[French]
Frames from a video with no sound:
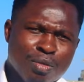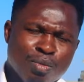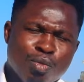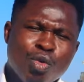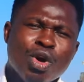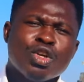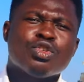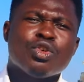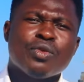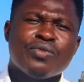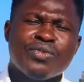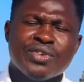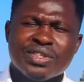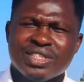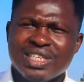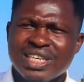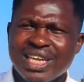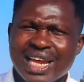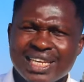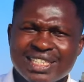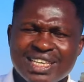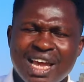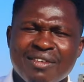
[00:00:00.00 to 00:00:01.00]
Moi, je vous
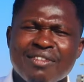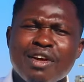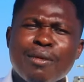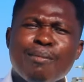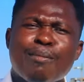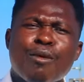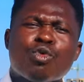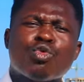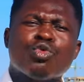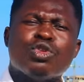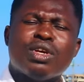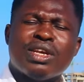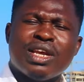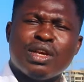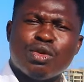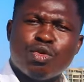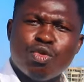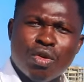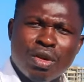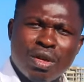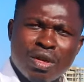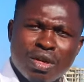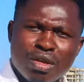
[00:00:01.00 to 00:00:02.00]
dis là, c'est avec beaucoup de
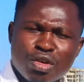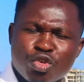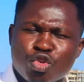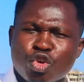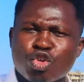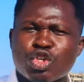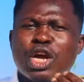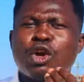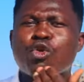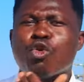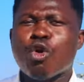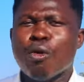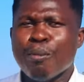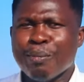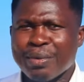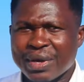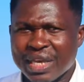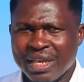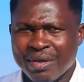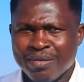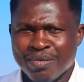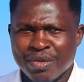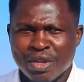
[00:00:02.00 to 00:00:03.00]
recul que j'ai
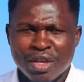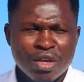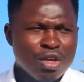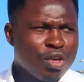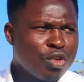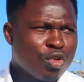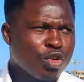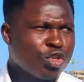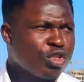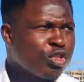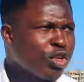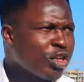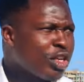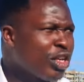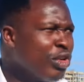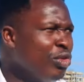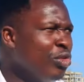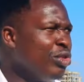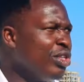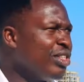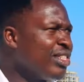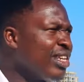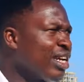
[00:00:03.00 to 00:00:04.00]
compris que ceux qui
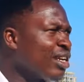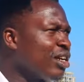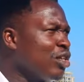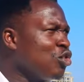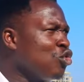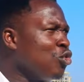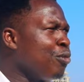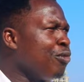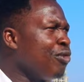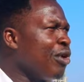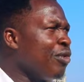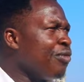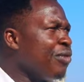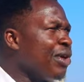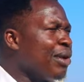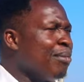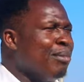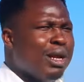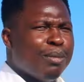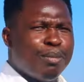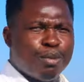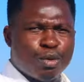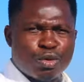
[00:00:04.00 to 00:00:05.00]
nous disaient que tu pouvais faire
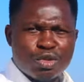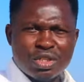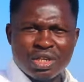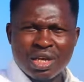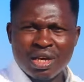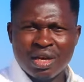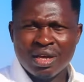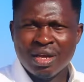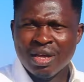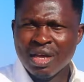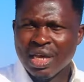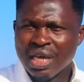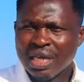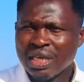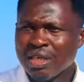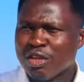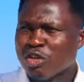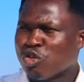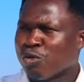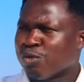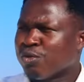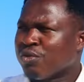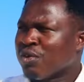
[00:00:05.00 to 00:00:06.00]
1000%,
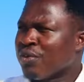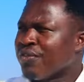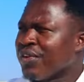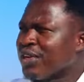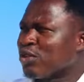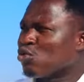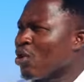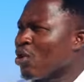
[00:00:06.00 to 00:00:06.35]
tu pouvais faire